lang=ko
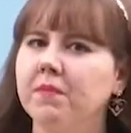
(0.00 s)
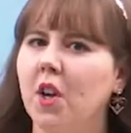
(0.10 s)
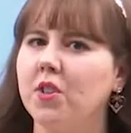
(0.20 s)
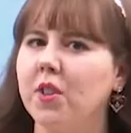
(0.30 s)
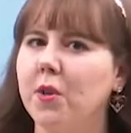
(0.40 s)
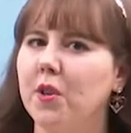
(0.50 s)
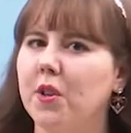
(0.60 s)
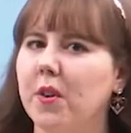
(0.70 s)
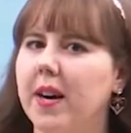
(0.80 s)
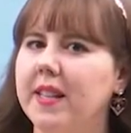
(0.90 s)
어떤
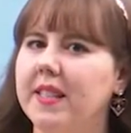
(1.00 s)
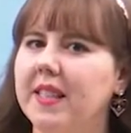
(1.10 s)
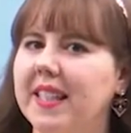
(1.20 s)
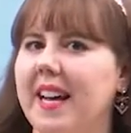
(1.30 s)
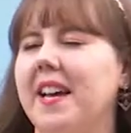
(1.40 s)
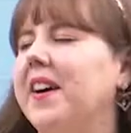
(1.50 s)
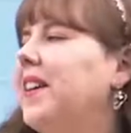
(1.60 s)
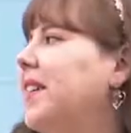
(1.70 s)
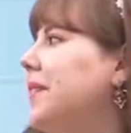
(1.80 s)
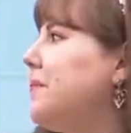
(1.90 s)
효과가
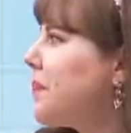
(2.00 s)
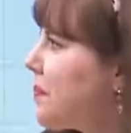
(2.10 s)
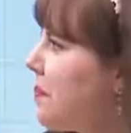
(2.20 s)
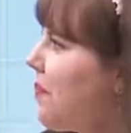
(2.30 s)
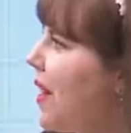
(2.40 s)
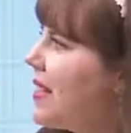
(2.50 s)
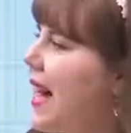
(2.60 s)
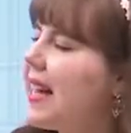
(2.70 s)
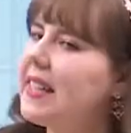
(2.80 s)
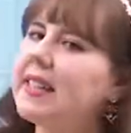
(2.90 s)
있을까요?
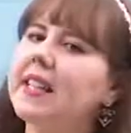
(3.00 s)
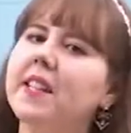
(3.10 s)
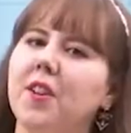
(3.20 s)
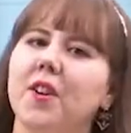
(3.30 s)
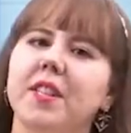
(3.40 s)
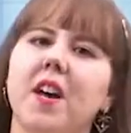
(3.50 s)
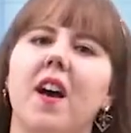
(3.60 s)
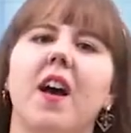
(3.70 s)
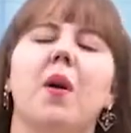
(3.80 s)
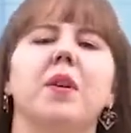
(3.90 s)
자, 일단은 여기서
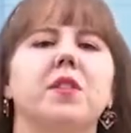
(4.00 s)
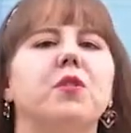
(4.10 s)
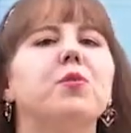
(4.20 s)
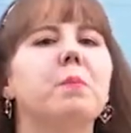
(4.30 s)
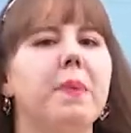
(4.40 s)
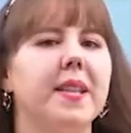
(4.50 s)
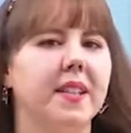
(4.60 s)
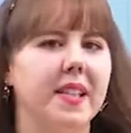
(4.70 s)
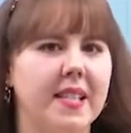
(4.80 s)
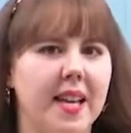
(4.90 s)
완전 꿀
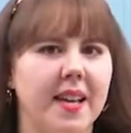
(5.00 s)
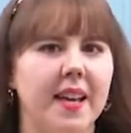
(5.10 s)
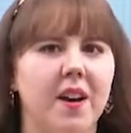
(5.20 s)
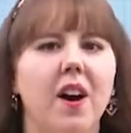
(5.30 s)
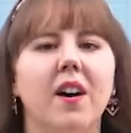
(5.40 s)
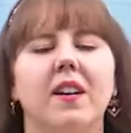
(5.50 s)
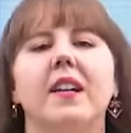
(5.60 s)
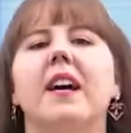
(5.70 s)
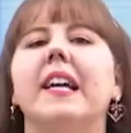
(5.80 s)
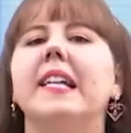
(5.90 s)
패턴 있잖아요.
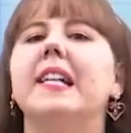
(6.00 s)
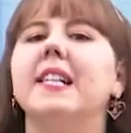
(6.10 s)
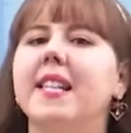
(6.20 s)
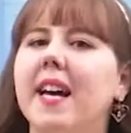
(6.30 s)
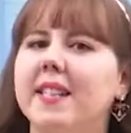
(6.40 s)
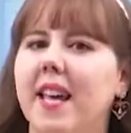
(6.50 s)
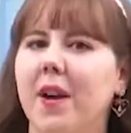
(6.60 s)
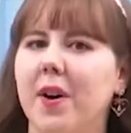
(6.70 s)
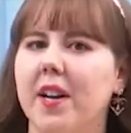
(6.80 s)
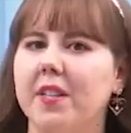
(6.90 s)

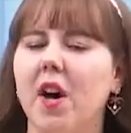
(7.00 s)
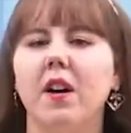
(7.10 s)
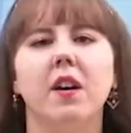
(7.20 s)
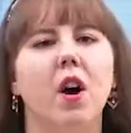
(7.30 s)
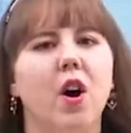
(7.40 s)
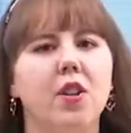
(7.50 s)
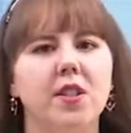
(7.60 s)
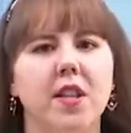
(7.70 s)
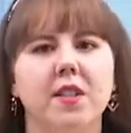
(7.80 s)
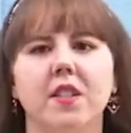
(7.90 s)
일상생활에서
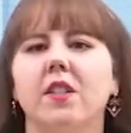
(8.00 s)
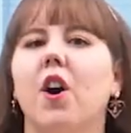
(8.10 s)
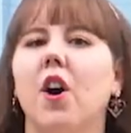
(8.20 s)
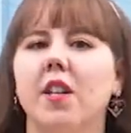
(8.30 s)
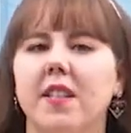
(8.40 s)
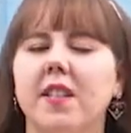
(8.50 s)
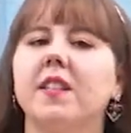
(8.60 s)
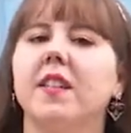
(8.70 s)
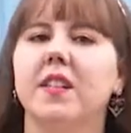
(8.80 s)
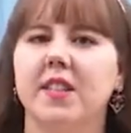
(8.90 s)
언제든
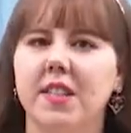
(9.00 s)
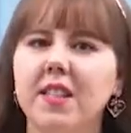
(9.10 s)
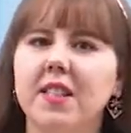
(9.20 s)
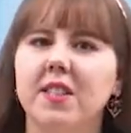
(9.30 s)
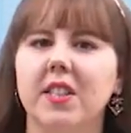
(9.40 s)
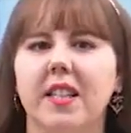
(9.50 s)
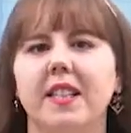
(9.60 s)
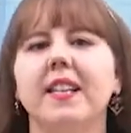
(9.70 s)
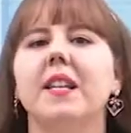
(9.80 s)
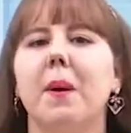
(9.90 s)
어디든 쓸 수
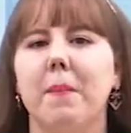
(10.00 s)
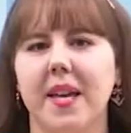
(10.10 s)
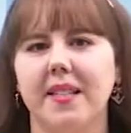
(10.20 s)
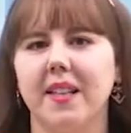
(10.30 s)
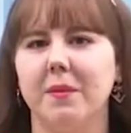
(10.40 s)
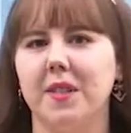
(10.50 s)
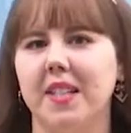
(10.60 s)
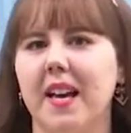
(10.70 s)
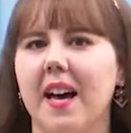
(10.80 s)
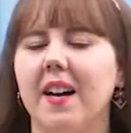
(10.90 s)
있는
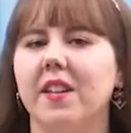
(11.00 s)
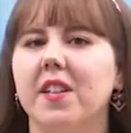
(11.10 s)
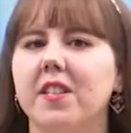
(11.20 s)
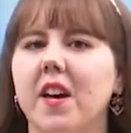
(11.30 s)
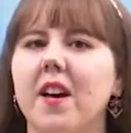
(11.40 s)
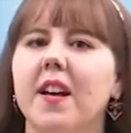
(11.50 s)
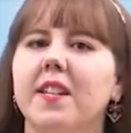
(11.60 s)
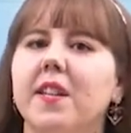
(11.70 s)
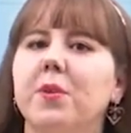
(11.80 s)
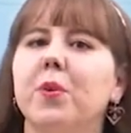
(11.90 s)
패턴입니다. 그래서
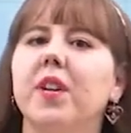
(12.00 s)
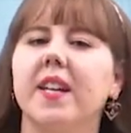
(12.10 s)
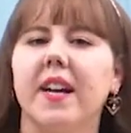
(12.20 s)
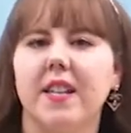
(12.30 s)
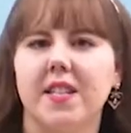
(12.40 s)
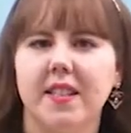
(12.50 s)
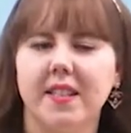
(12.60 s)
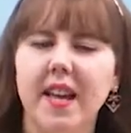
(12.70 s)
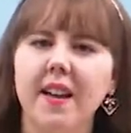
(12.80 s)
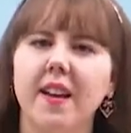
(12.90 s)
이제 독일에 가실
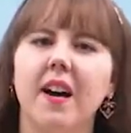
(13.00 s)
때